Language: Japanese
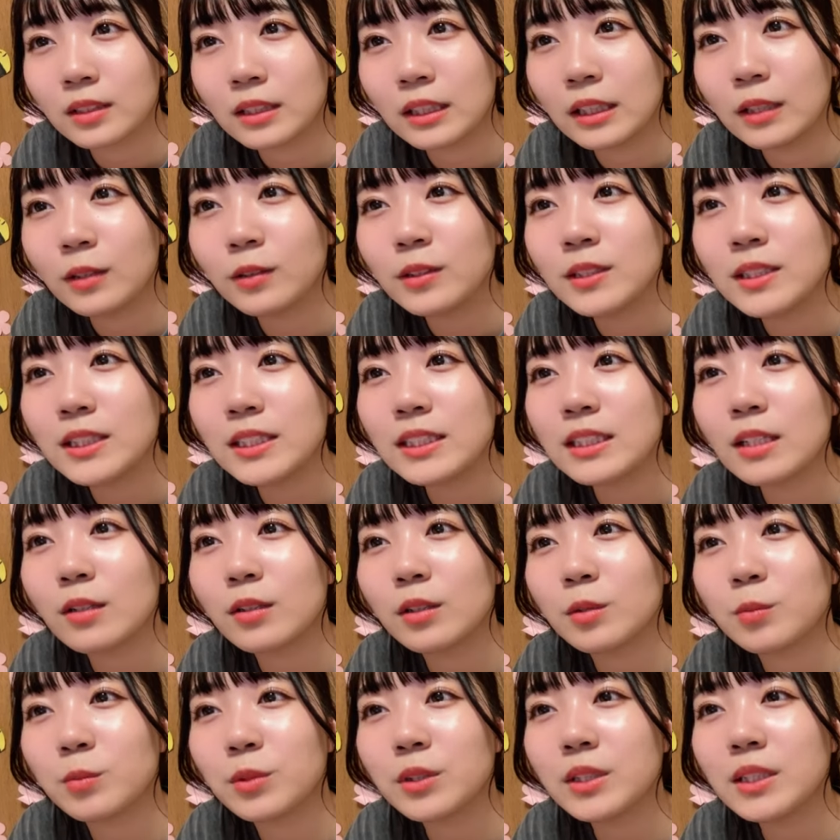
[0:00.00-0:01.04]
日本人が
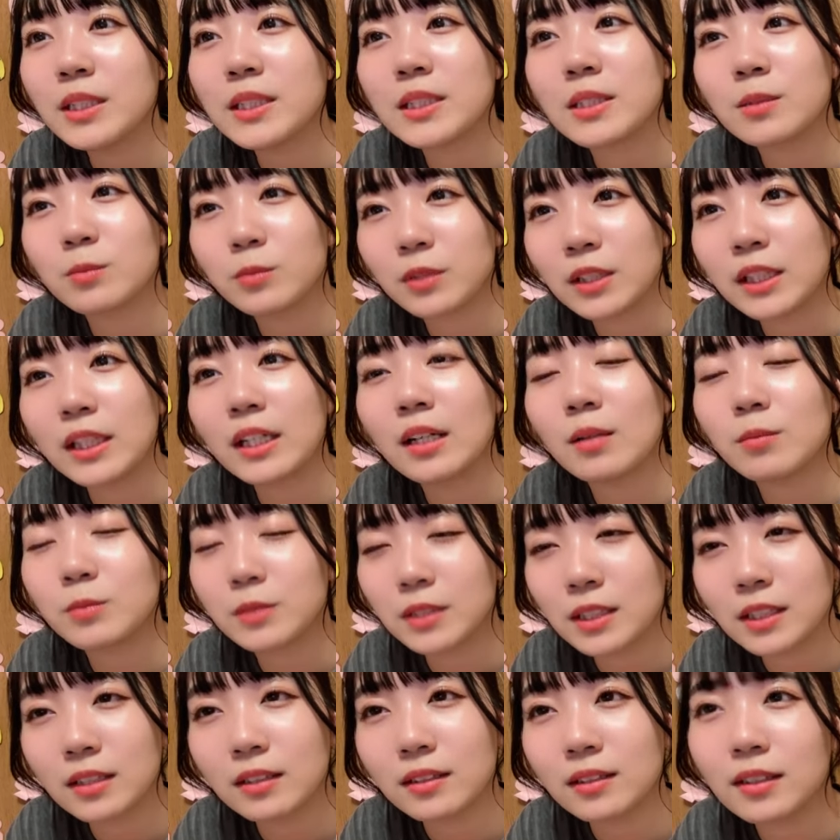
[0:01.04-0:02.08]
多い分ですもいいかも
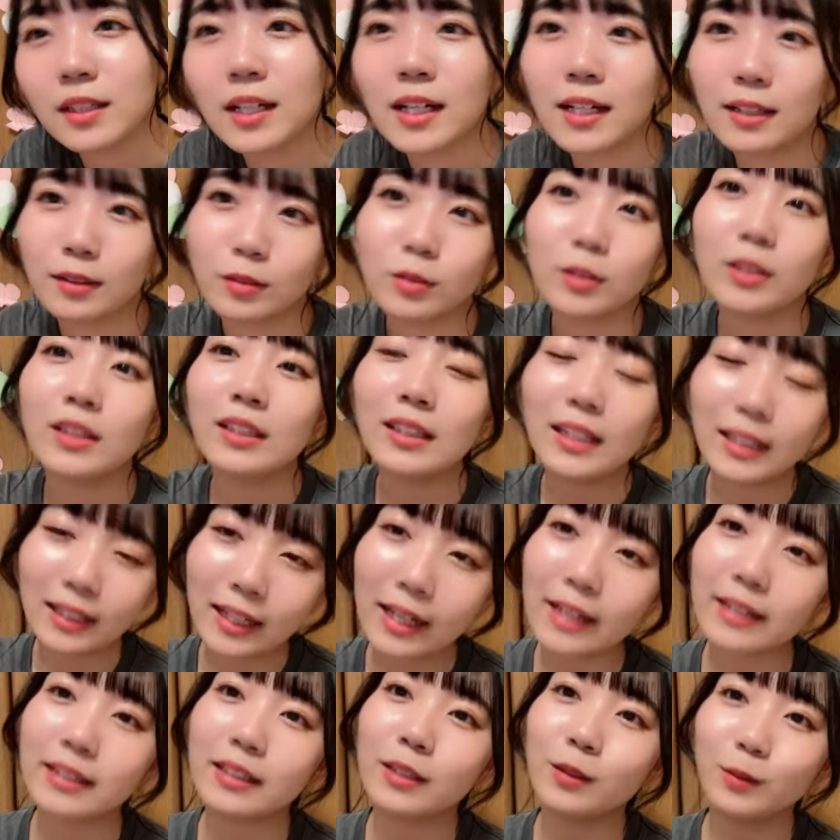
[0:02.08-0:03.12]
ねあそれで
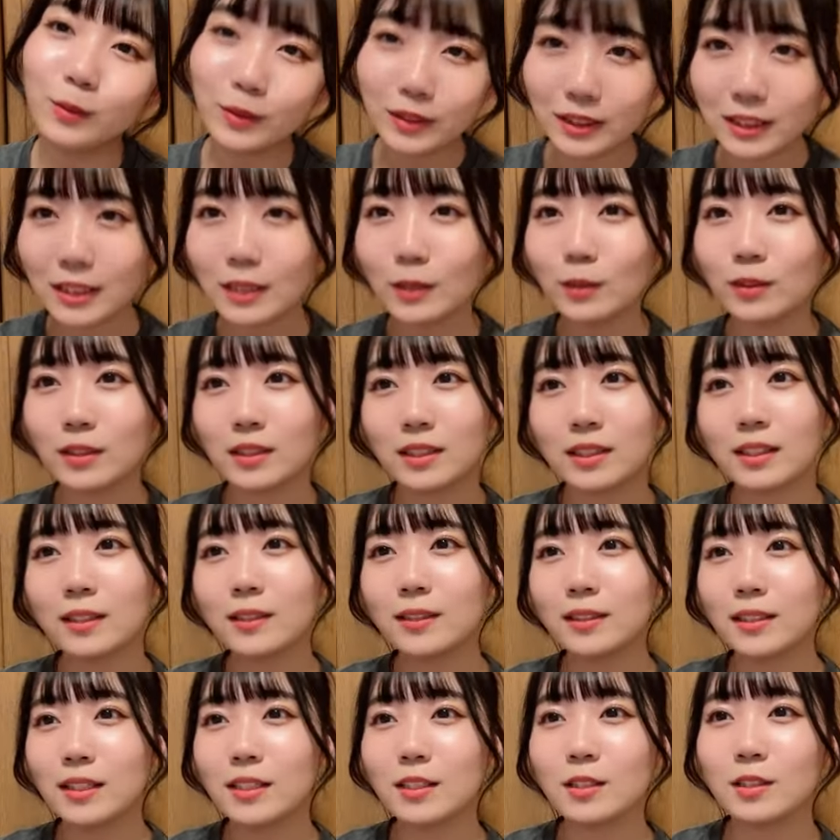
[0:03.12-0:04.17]
かい日本人の知って
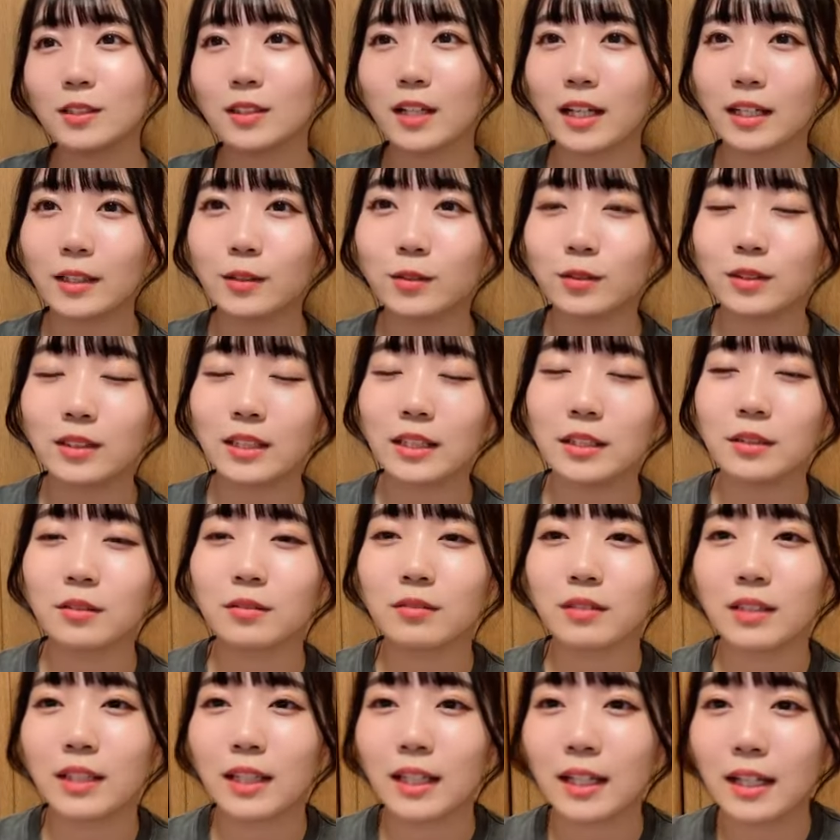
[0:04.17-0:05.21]
る選手がいるっていう
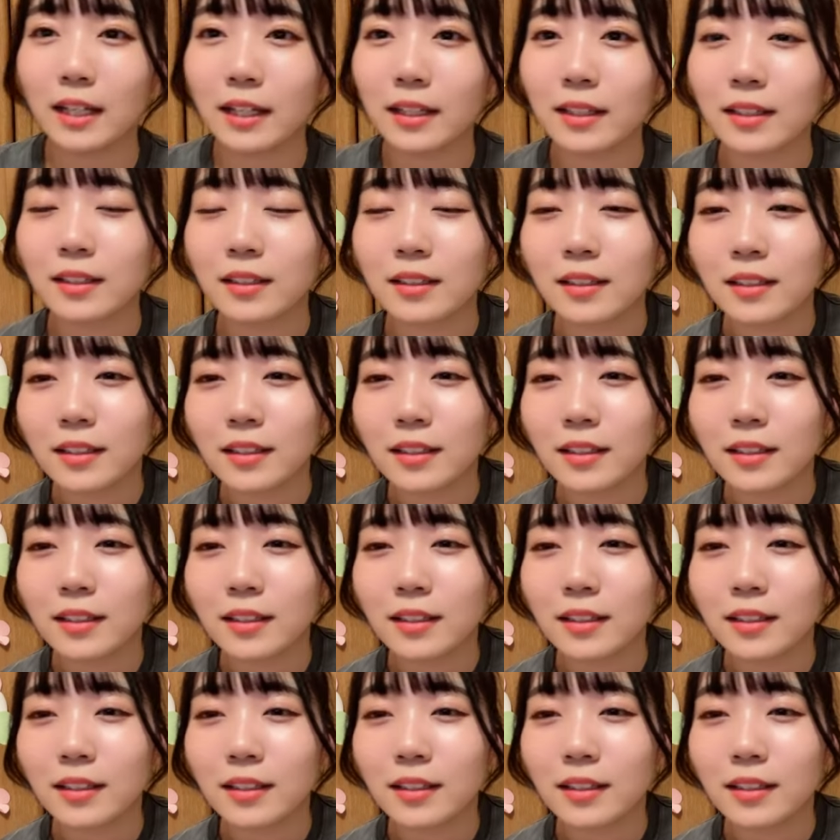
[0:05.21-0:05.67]
のはでかい